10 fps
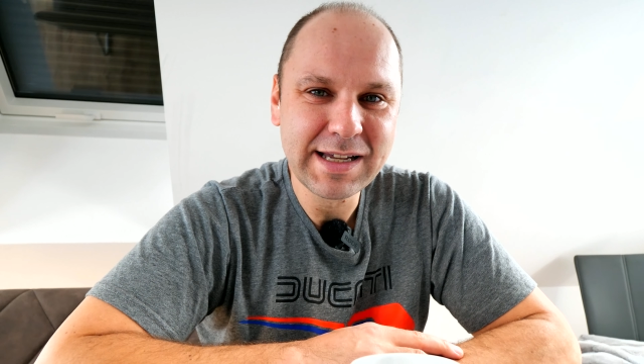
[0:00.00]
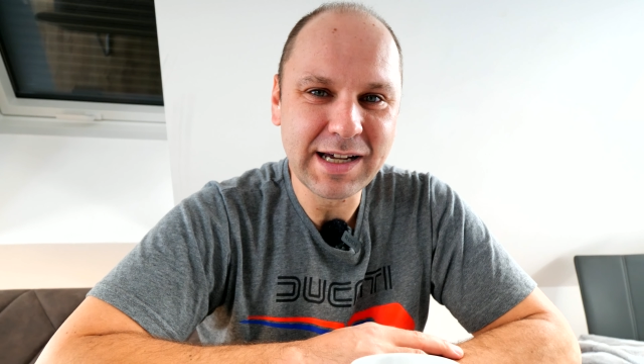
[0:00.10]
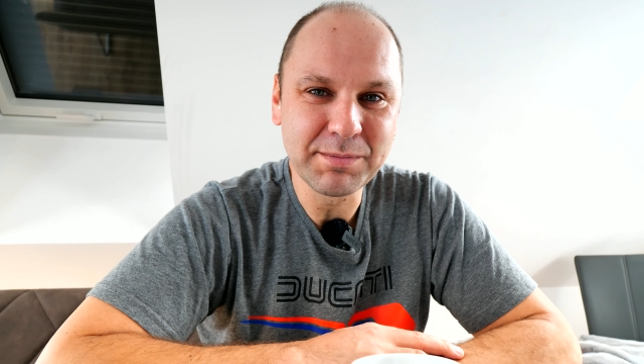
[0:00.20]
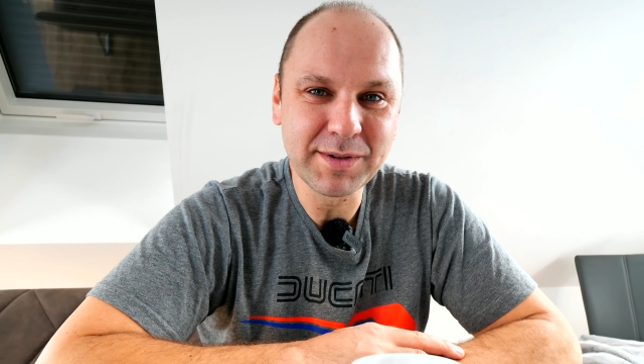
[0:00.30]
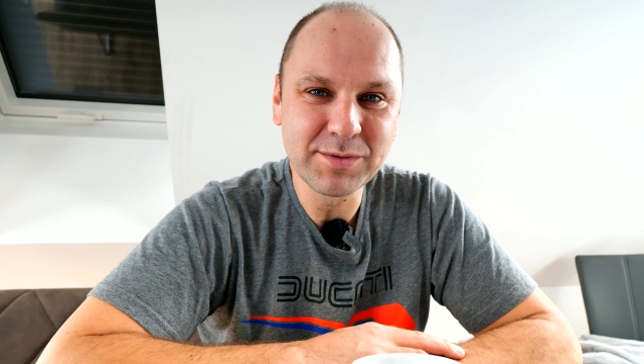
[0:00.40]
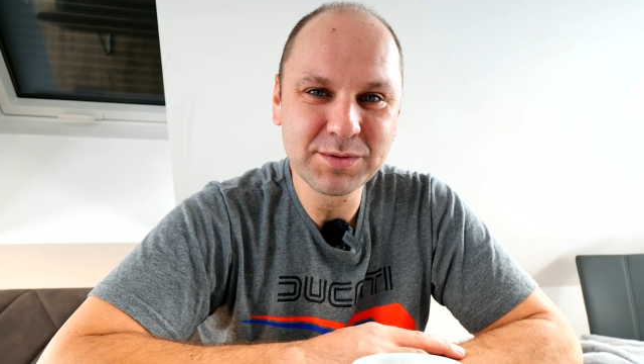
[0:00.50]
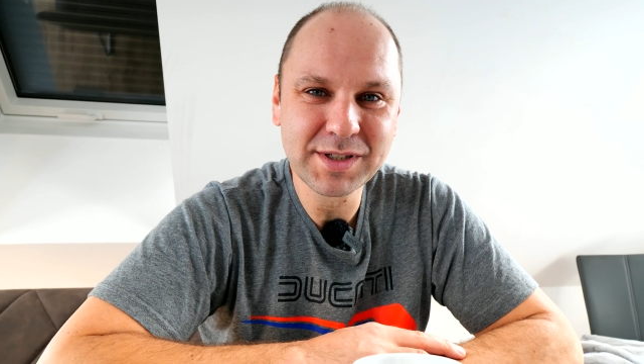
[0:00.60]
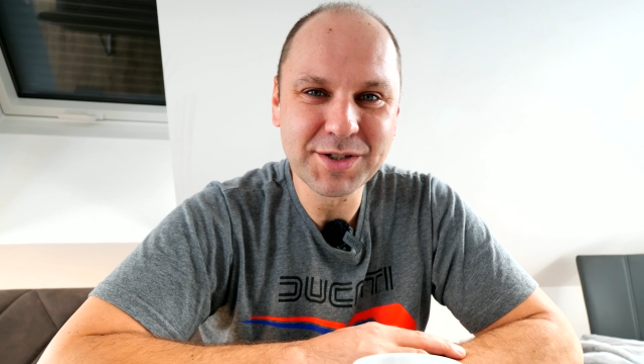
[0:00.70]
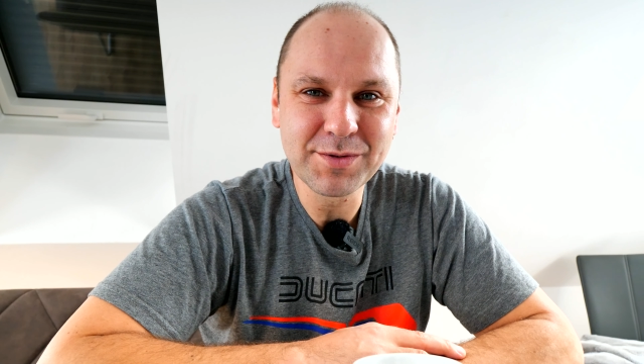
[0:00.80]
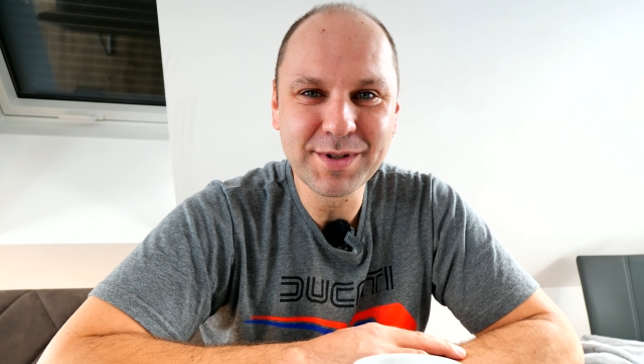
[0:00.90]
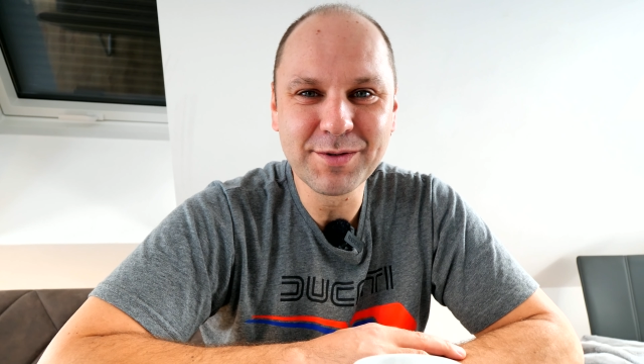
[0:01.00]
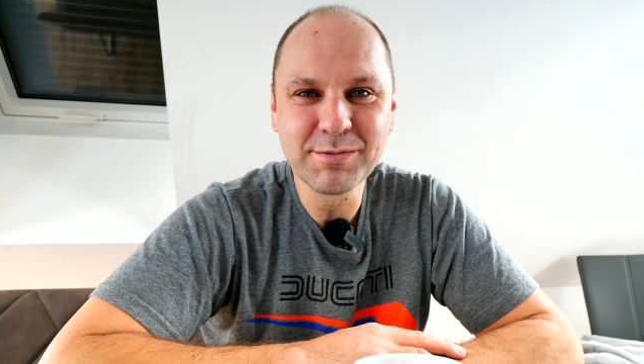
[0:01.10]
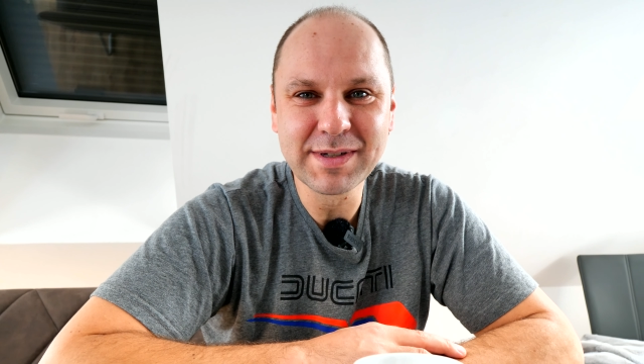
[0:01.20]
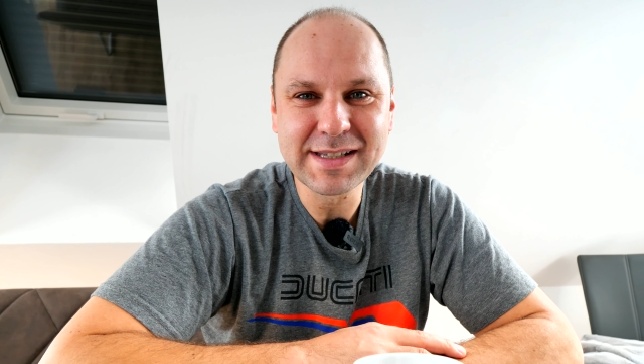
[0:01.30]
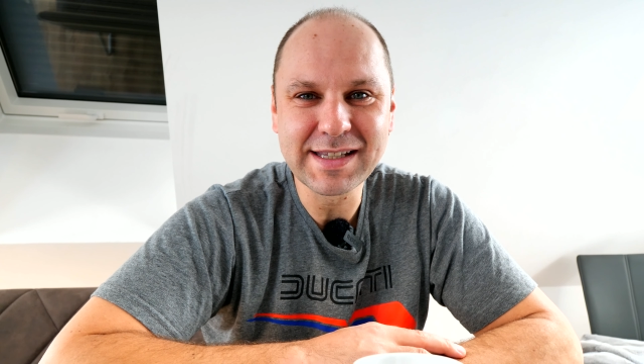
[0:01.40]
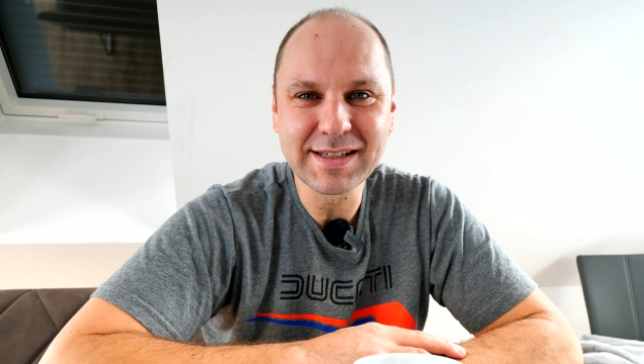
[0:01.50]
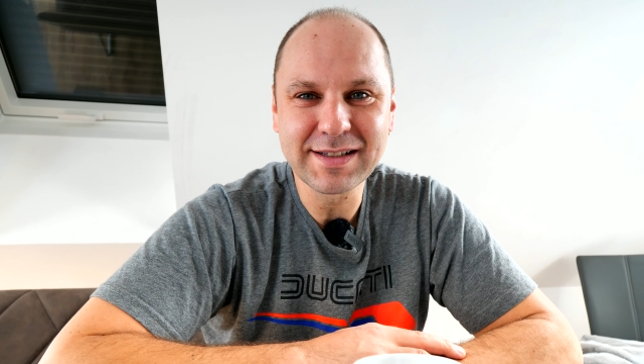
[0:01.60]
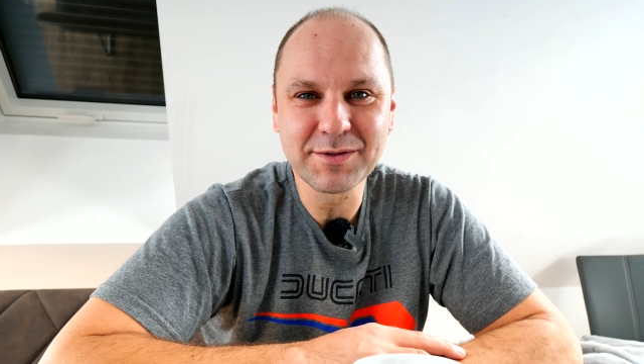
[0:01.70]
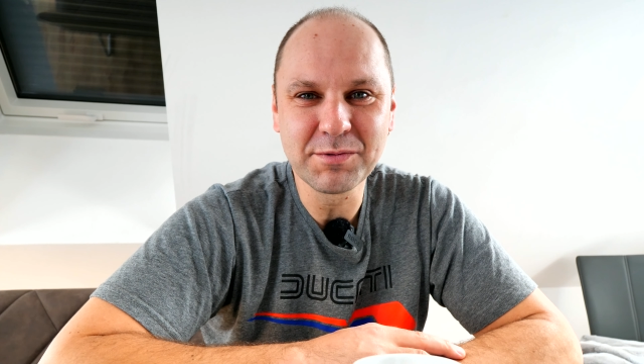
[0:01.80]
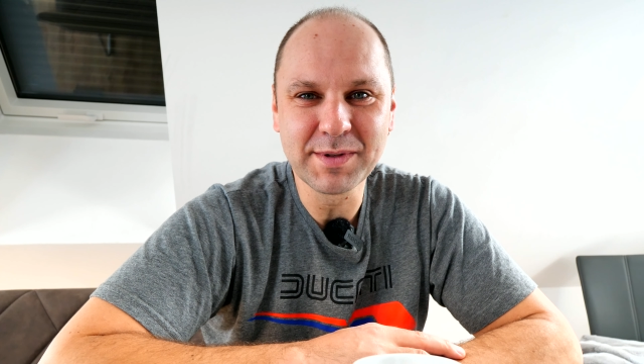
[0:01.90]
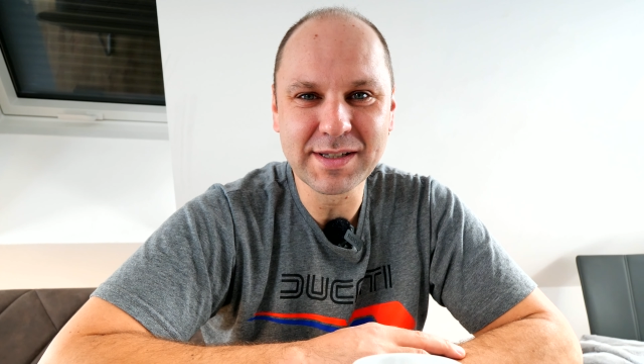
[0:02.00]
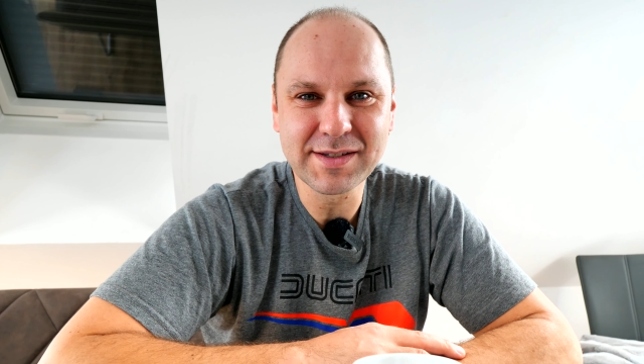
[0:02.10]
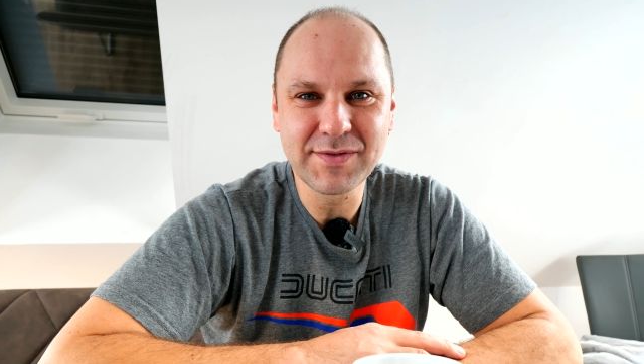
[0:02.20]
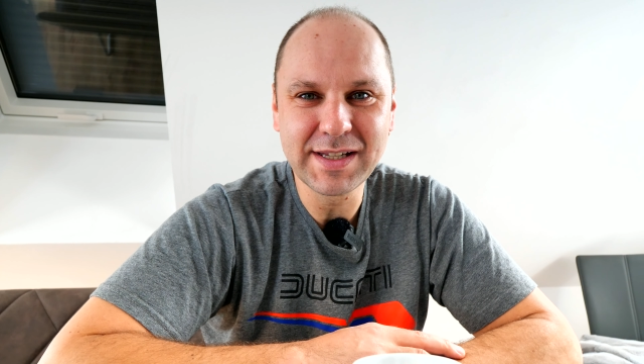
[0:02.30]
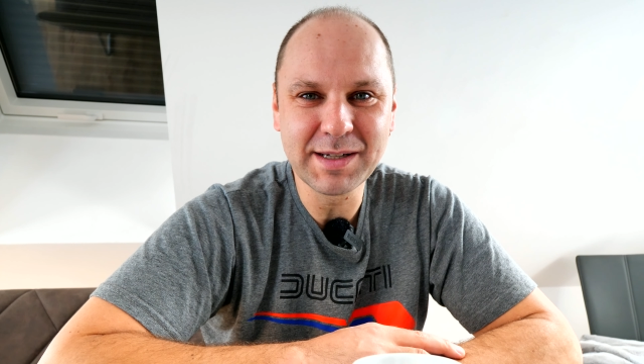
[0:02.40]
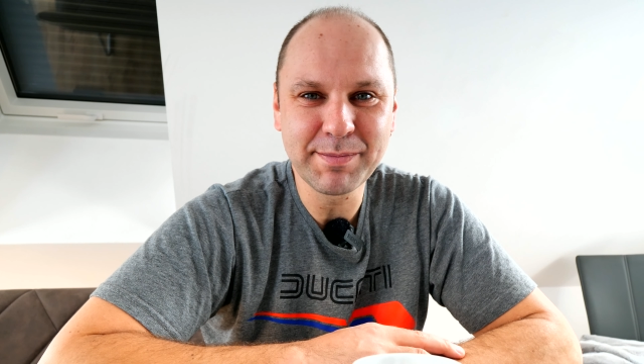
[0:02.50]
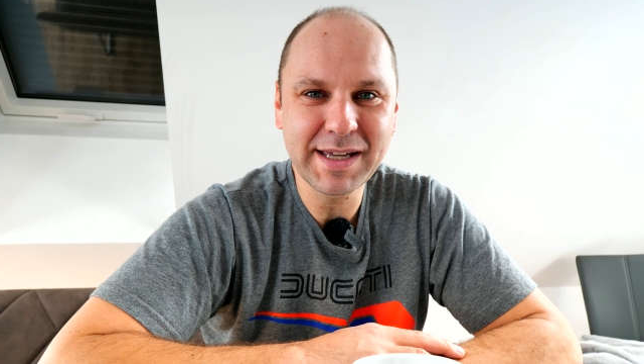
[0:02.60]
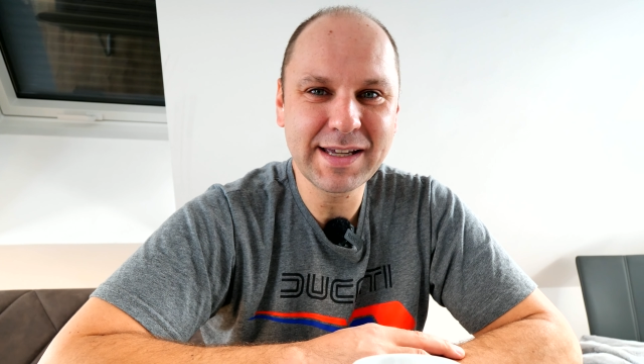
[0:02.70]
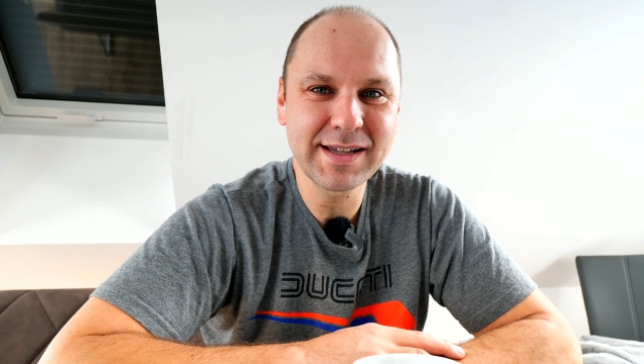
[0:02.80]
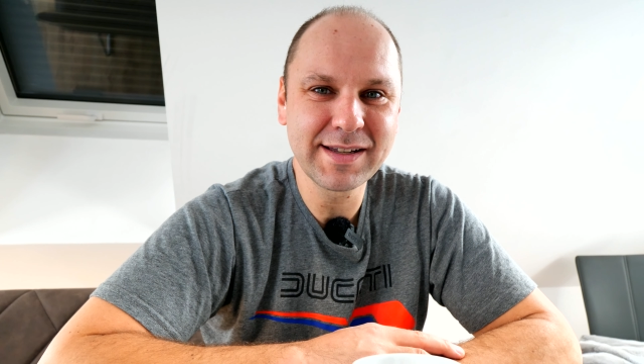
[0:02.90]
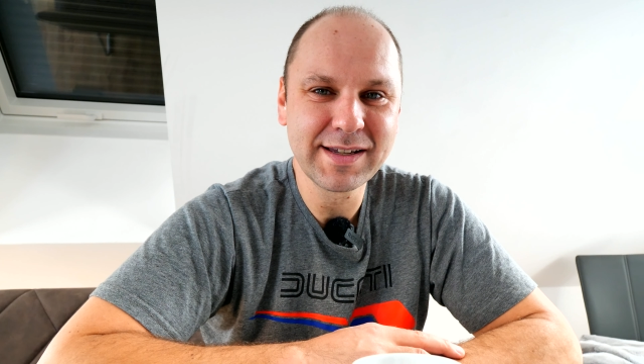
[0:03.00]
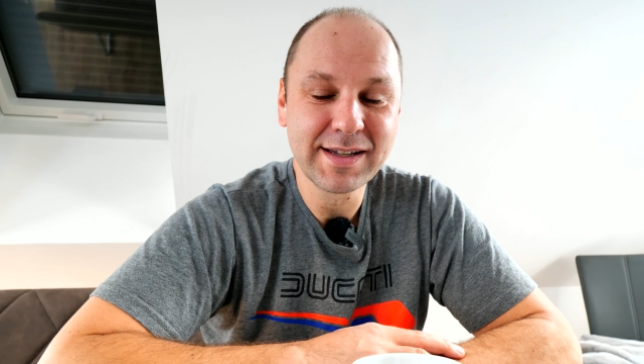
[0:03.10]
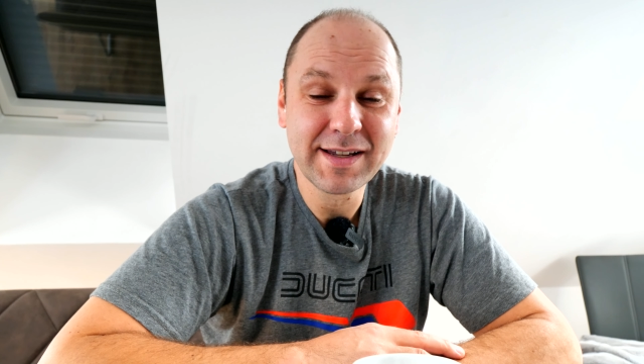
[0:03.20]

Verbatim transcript: Hat man wunderschöne Übersicht übers Wiener Becken.